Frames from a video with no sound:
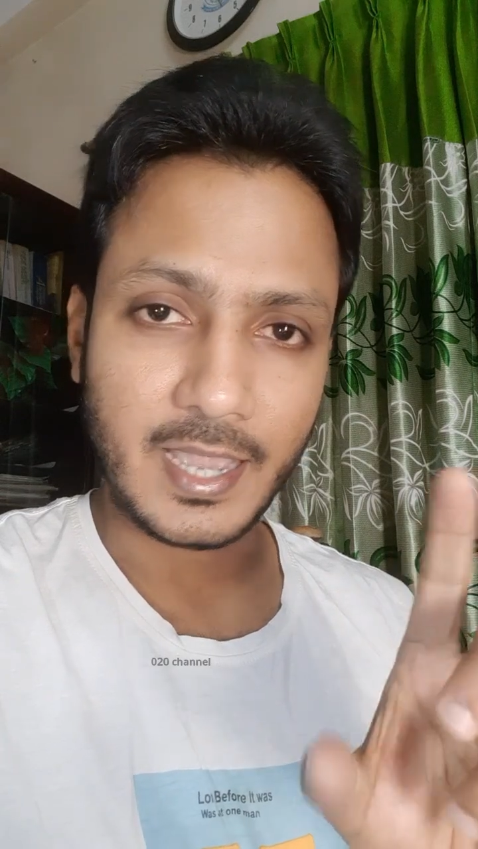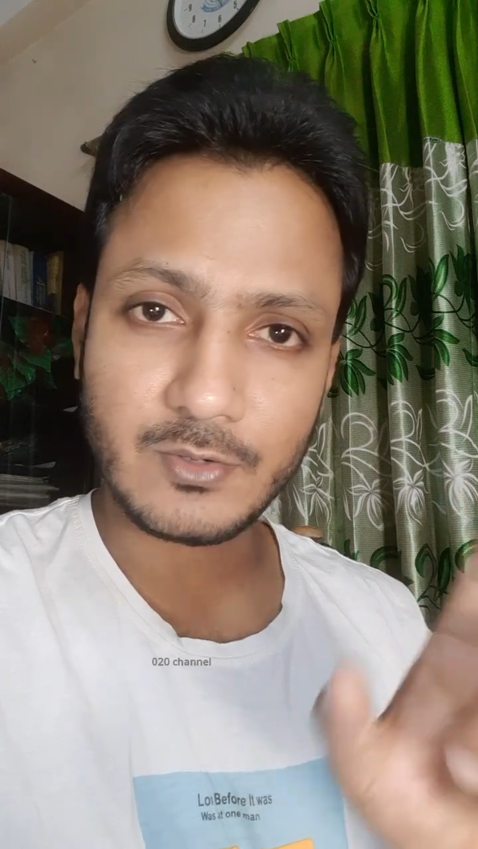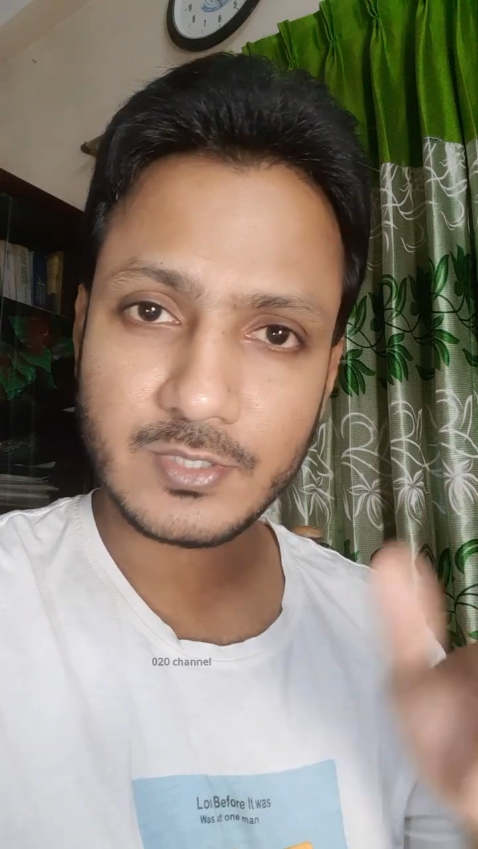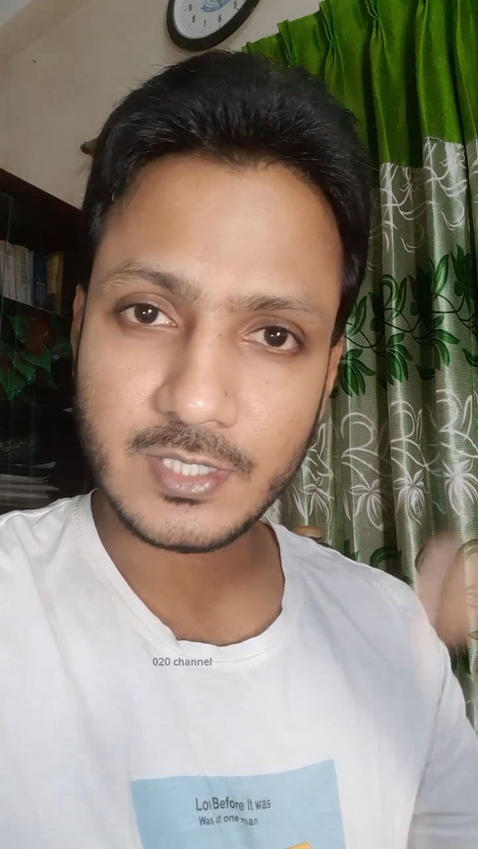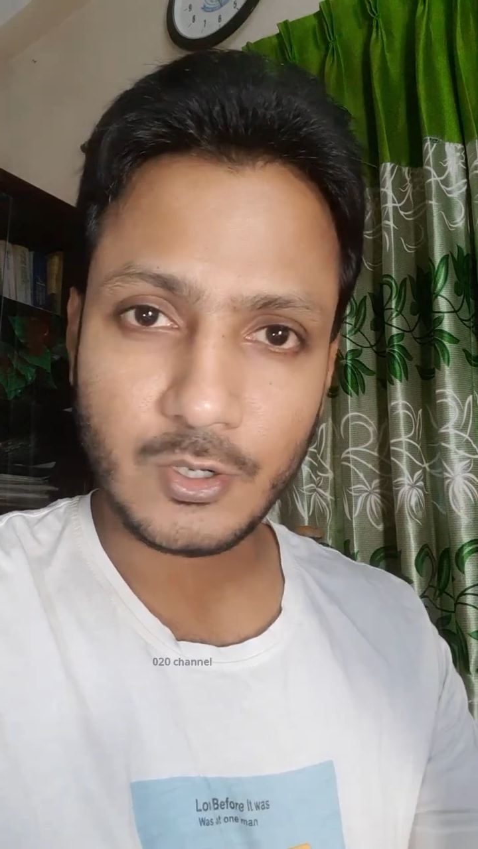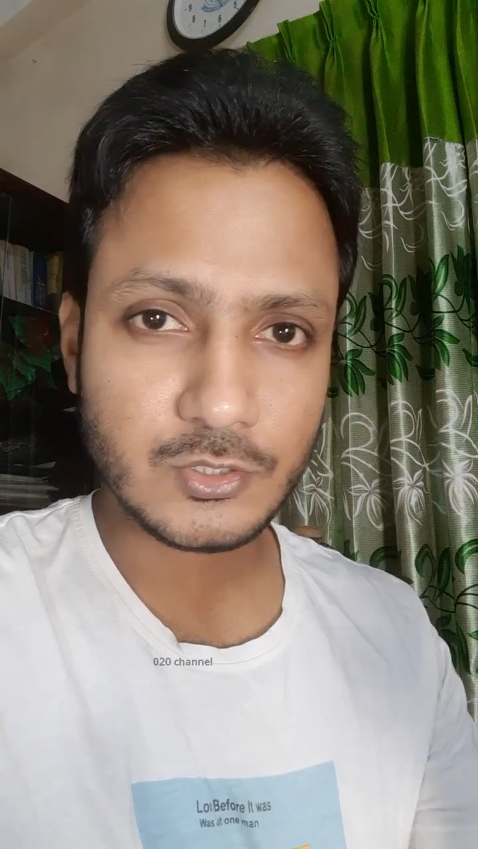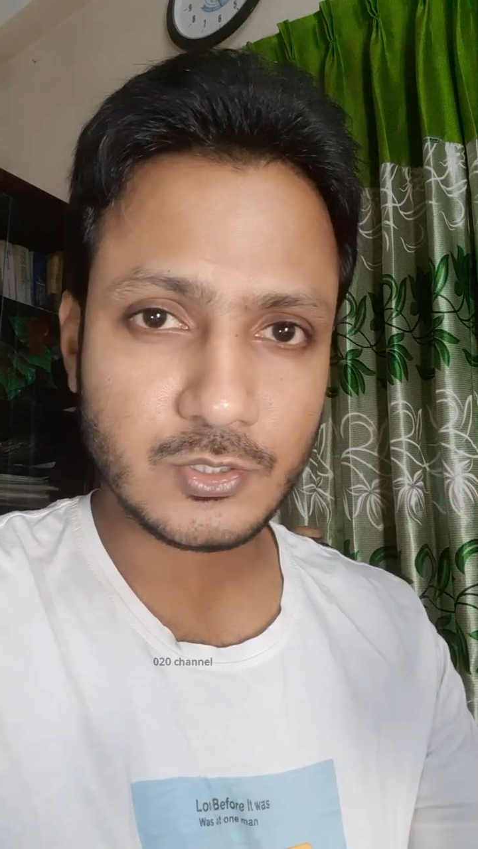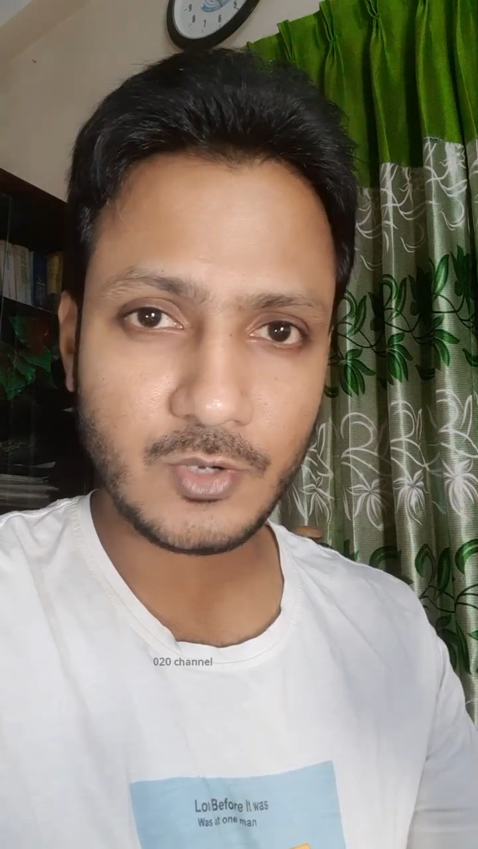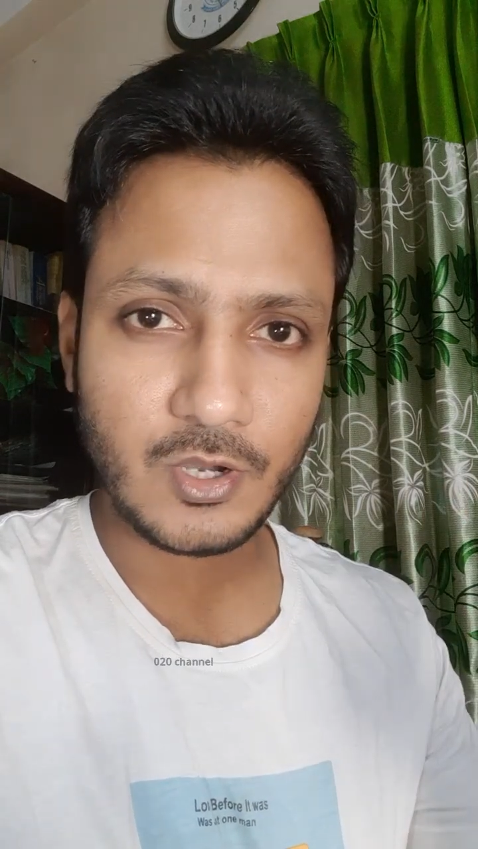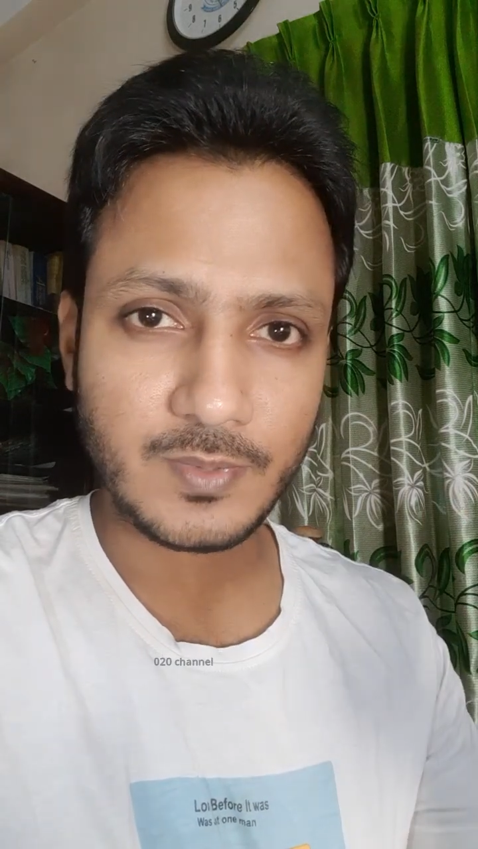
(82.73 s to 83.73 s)
এখন এটা
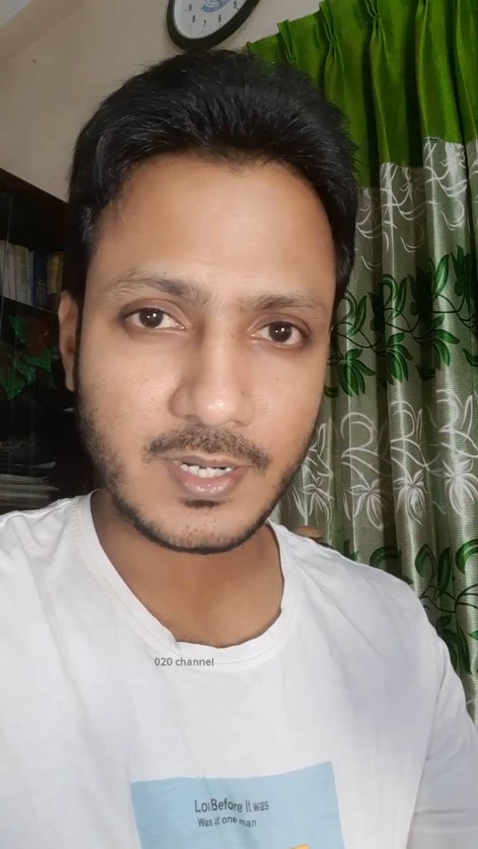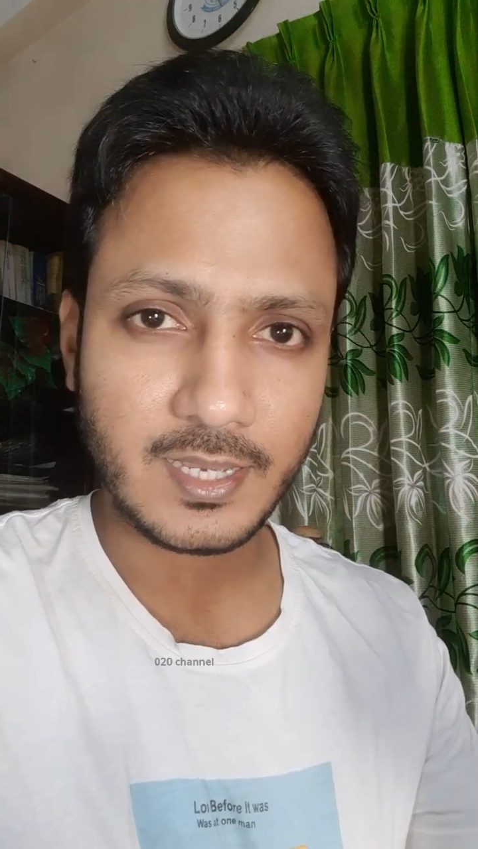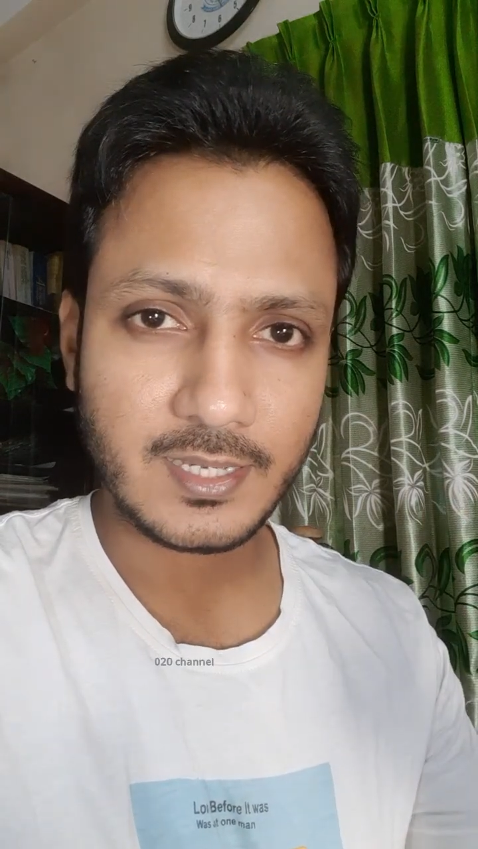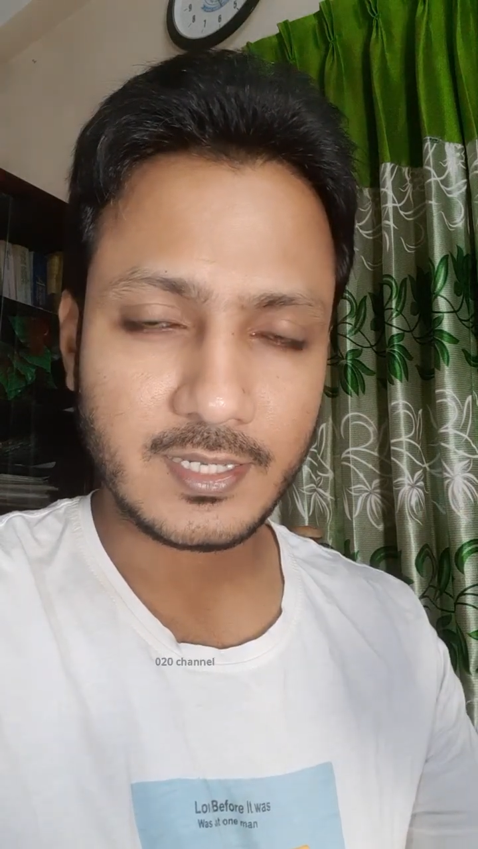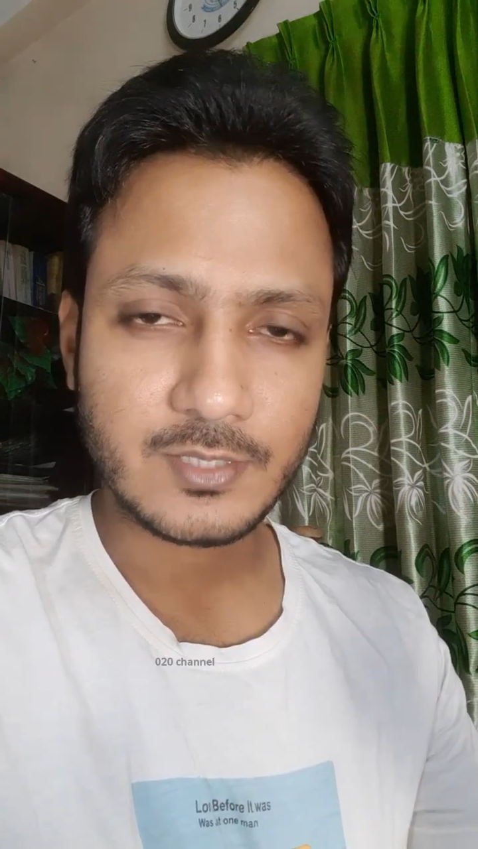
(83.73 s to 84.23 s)
হজমও হবে না